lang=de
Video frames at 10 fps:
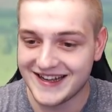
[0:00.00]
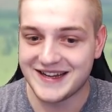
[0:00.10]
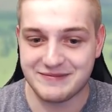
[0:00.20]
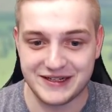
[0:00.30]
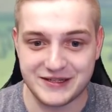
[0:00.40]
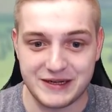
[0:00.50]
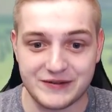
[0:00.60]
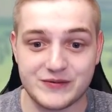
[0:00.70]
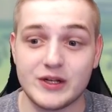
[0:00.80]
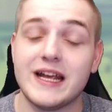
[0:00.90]
Ich bin gespannt,
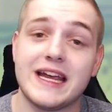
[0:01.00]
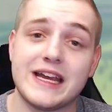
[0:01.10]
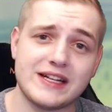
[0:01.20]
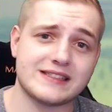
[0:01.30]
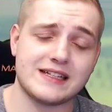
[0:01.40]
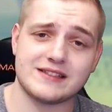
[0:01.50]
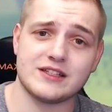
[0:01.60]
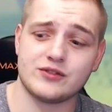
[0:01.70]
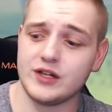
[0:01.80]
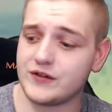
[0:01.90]
wie es wird. Ich werde das Ganze
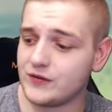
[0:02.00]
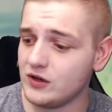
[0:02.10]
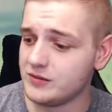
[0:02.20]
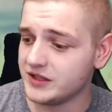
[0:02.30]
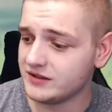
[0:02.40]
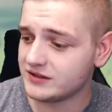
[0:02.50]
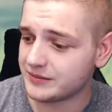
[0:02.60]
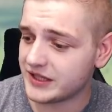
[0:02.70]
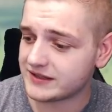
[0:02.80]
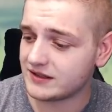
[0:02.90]
natürlich filmen. Ich
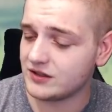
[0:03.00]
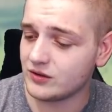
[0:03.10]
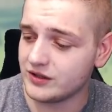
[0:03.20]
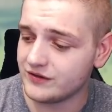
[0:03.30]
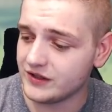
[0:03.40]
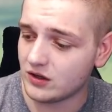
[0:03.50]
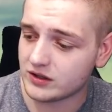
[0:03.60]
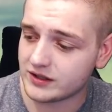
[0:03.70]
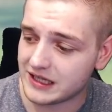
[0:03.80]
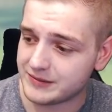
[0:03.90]
habe mir extra eine neue
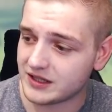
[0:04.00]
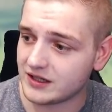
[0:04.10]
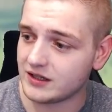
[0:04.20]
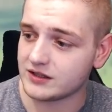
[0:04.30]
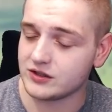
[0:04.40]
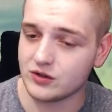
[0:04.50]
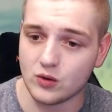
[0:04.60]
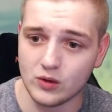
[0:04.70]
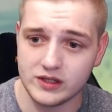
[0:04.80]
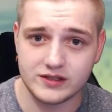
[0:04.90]
Vlog-Kamera
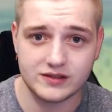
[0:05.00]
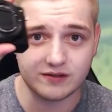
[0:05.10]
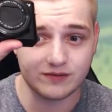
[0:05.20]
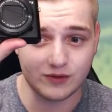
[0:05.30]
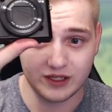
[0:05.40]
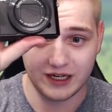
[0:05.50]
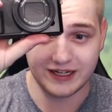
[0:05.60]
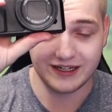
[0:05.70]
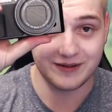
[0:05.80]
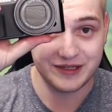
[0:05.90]
geholt von den
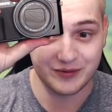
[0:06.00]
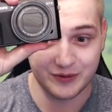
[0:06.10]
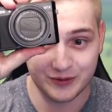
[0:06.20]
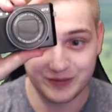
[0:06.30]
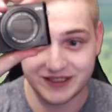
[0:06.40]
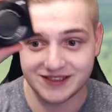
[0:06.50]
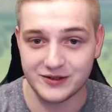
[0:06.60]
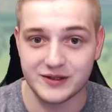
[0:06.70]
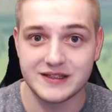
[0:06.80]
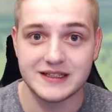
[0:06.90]
Einnahmen der
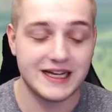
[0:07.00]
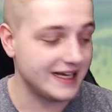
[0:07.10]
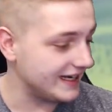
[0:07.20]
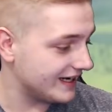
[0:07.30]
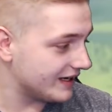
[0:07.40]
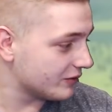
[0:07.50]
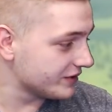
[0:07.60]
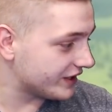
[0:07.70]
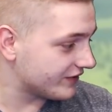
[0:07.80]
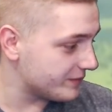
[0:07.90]
Produktplatzierung äh,
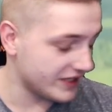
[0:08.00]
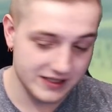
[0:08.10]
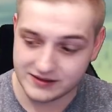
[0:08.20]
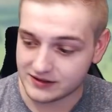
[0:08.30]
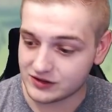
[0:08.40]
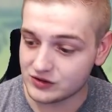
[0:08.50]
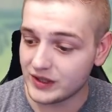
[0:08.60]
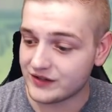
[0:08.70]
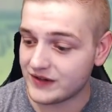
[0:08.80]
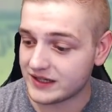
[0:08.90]
und Equipment alles dazu.
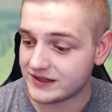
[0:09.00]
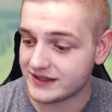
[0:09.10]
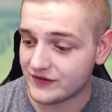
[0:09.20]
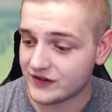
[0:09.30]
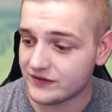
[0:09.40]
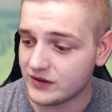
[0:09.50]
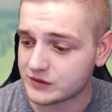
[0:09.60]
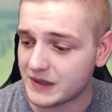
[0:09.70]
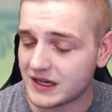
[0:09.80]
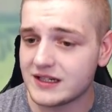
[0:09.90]
Ich werde sehr viele
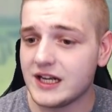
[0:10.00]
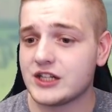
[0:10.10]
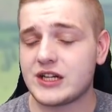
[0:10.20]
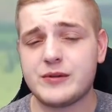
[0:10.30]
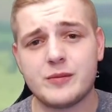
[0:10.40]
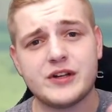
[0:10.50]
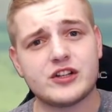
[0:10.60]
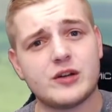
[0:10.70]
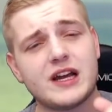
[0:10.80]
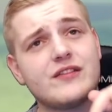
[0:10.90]
Vlogs machen. Schreibt auch mal in die
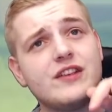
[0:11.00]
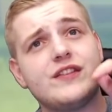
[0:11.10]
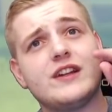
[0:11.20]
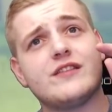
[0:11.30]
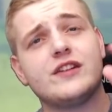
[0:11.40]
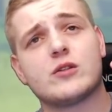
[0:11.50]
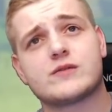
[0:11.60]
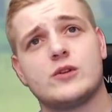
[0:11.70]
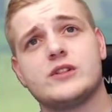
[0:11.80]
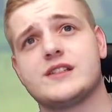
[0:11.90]
Kommentare, wie viele
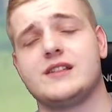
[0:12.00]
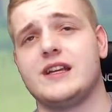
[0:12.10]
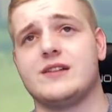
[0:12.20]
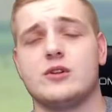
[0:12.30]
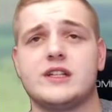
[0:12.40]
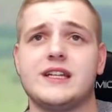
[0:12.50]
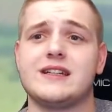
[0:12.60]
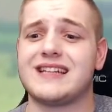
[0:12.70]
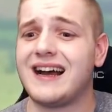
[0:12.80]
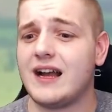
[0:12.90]
Vlogs wollt ihr sehen? Wollt ihr
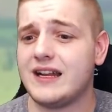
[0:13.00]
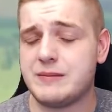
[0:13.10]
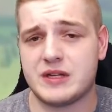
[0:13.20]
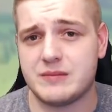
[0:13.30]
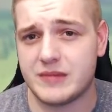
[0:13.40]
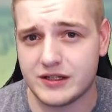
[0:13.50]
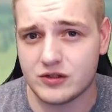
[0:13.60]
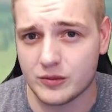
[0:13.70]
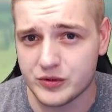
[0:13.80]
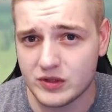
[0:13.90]
jeden Tag einnehmen? Ich nehme meinen
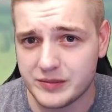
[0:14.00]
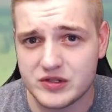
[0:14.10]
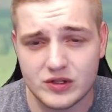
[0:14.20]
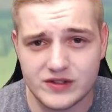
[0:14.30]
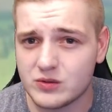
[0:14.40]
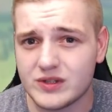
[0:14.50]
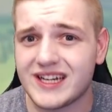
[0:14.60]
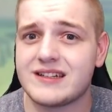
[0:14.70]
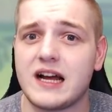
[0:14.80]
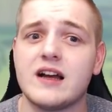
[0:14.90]
Computer mit, soll ich versuchen,
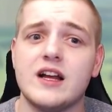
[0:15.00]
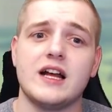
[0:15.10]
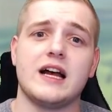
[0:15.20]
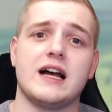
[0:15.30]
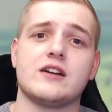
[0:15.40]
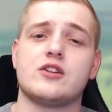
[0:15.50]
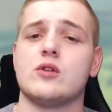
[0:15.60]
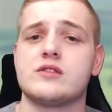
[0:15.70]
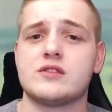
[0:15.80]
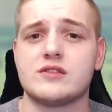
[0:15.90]
jeden Tag einen
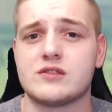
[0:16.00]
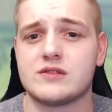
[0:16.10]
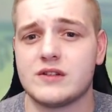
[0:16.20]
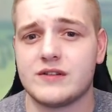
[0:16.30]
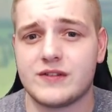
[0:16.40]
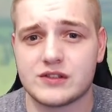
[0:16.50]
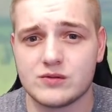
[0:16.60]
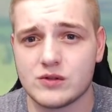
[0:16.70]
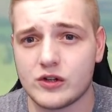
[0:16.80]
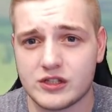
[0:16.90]
kurzen äh,
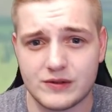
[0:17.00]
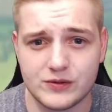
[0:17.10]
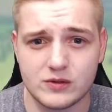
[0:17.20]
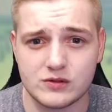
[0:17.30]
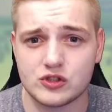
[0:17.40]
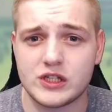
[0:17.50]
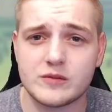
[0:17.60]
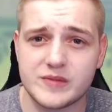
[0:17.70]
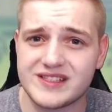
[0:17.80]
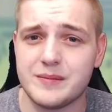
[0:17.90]
versuchen, euch zur Verfügung zu stellen,
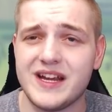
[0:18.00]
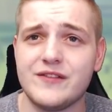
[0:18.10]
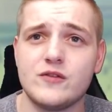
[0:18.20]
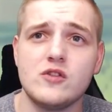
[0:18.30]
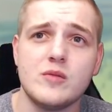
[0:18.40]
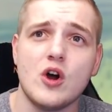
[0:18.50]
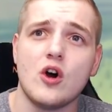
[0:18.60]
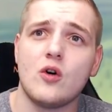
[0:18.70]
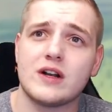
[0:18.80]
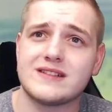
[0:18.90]
ein bisschen mehr filmen?
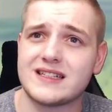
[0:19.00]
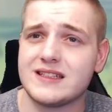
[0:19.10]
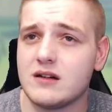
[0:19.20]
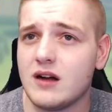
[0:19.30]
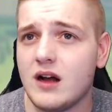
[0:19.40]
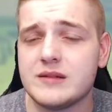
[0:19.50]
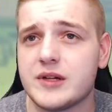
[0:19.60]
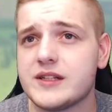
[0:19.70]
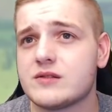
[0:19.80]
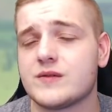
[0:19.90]
Oder sagt ihr, ah,
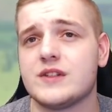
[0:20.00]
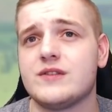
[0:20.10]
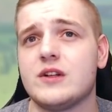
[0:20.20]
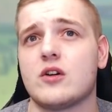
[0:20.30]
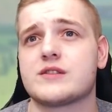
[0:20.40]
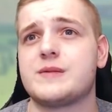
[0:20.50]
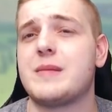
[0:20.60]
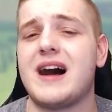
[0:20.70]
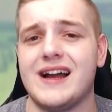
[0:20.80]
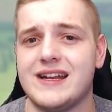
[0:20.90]
lieber nicht so viel Vlogs, mach
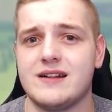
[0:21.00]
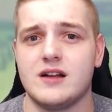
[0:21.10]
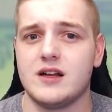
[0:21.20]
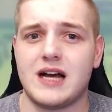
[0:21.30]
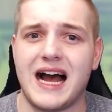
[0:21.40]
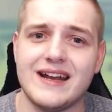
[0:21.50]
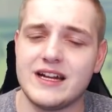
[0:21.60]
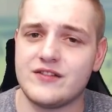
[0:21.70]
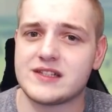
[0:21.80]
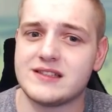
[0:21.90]
mal einen, einen
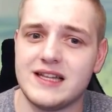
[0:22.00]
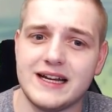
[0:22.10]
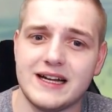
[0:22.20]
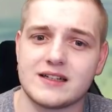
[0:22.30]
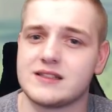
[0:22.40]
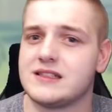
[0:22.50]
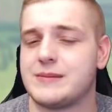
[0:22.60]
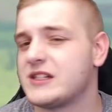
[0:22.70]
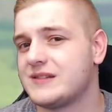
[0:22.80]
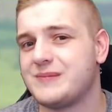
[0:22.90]
etwas längeren,
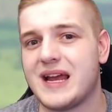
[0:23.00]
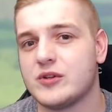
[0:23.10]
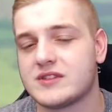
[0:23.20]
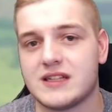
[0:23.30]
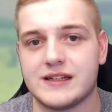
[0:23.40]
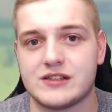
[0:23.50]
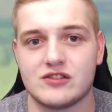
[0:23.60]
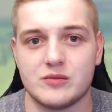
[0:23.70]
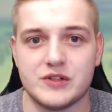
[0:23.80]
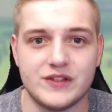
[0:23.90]
aber spam uns da nicht
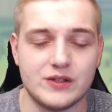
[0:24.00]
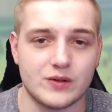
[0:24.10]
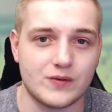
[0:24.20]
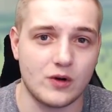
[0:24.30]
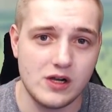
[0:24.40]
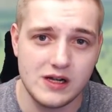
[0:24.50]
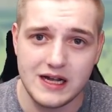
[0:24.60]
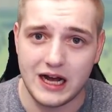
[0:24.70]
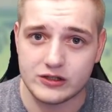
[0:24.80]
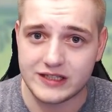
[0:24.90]
so mit Videos voll.
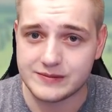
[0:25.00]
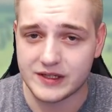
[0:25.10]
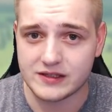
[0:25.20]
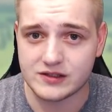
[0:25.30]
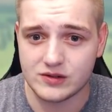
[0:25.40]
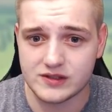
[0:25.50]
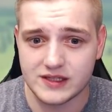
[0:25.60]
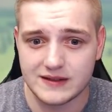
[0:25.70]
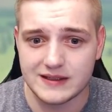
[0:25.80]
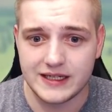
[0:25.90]
Auch das mal ganz kurz
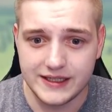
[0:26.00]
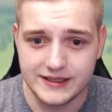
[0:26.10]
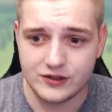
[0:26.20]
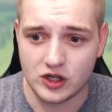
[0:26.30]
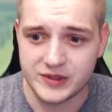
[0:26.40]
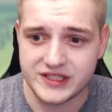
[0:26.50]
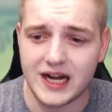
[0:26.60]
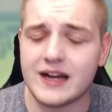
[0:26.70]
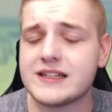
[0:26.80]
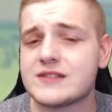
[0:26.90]
in die
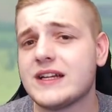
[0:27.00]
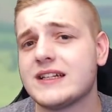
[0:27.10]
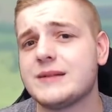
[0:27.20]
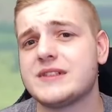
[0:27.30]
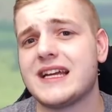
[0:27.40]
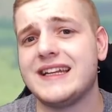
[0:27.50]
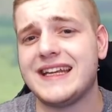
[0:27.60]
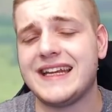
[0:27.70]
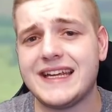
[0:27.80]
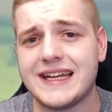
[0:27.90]
Kommentare. Des Weiteren gibt es ein
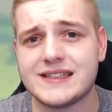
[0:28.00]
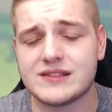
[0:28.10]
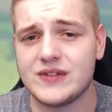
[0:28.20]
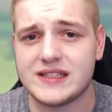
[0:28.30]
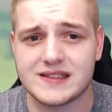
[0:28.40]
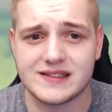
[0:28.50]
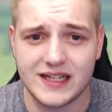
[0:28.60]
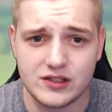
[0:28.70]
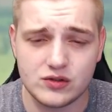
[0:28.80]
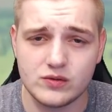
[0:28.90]

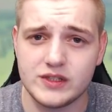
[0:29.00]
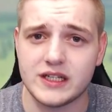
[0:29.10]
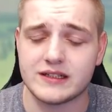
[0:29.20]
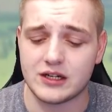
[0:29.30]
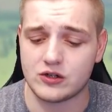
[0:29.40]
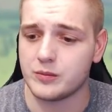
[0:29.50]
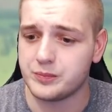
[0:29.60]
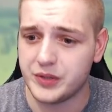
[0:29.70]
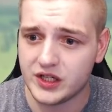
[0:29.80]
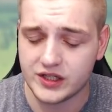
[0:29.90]
ESWC-Turnier. Da
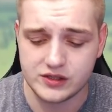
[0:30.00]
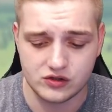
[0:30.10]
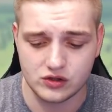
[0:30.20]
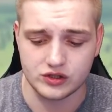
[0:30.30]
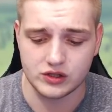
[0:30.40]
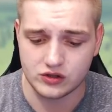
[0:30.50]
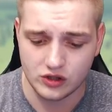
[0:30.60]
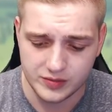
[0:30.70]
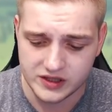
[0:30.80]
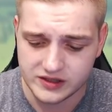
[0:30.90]
kommt Berin, Surgical
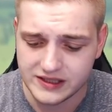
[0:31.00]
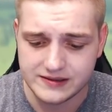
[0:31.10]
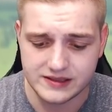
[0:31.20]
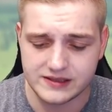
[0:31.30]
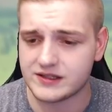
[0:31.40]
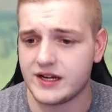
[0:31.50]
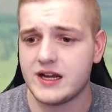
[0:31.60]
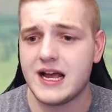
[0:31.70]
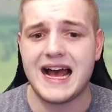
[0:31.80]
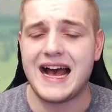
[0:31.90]
Goblin, Nensensei,
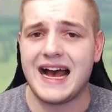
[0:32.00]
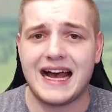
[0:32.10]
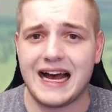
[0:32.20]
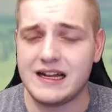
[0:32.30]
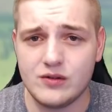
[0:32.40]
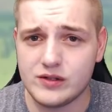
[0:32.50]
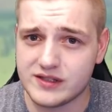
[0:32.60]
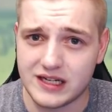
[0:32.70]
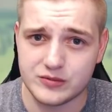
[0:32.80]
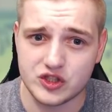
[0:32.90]
alle Leute
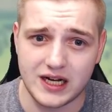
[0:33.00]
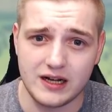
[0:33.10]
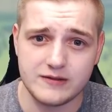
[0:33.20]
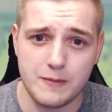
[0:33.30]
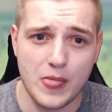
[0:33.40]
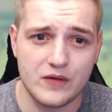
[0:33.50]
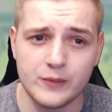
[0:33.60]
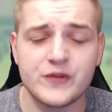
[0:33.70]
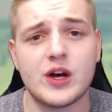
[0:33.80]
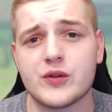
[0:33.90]
sind da am Start.
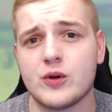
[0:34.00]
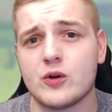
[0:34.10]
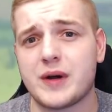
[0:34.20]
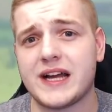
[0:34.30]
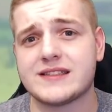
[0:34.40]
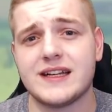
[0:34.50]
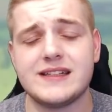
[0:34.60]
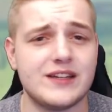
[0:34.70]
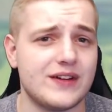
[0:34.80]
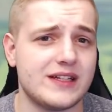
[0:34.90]
5000 Euro
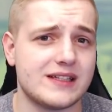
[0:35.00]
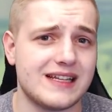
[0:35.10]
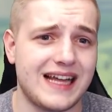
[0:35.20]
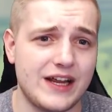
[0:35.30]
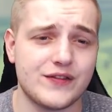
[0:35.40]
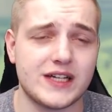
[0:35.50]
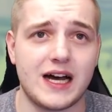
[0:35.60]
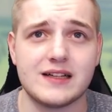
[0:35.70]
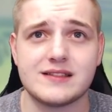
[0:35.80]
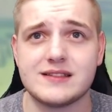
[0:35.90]
Preisgeld. Ich werde das live
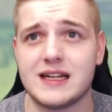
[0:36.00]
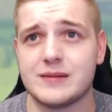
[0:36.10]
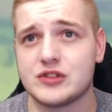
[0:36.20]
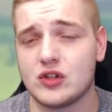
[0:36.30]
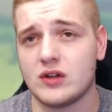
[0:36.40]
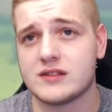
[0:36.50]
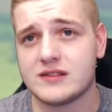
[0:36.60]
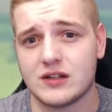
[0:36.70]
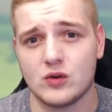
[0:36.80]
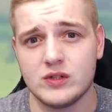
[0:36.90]
casten am
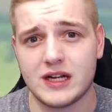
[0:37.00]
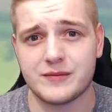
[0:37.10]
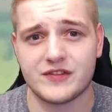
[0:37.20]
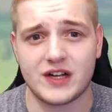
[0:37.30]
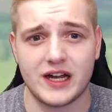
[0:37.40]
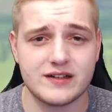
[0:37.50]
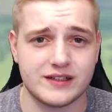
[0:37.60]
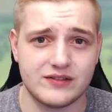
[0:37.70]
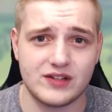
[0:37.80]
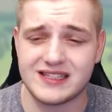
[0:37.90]
Donnerstag und am
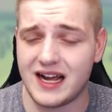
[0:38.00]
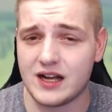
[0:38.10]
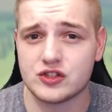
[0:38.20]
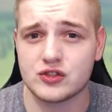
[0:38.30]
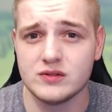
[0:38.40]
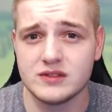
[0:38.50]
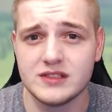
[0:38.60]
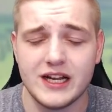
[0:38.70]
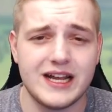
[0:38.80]
Freitag, jeweils 8 Stunden.